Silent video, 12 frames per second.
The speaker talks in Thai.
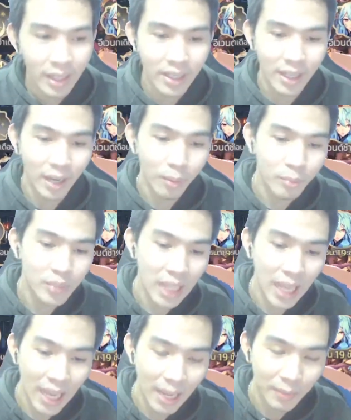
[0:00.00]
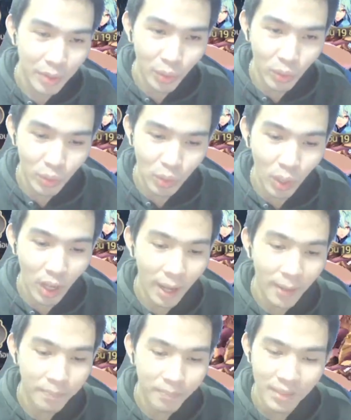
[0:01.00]
เดี๋ยวผมจะไปดูตัว
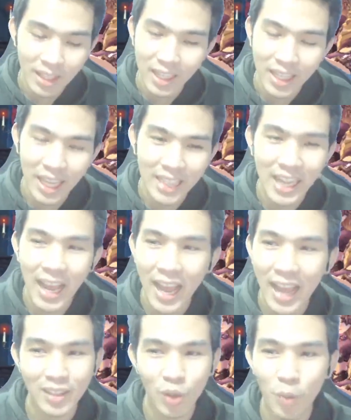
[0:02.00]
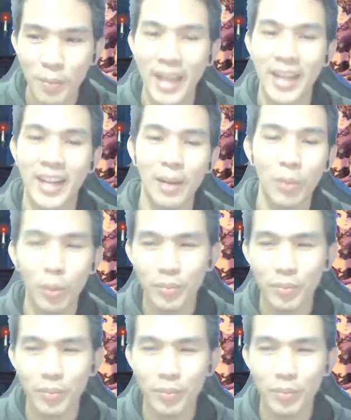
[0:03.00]
กาชาตัวใหม่นะครับผม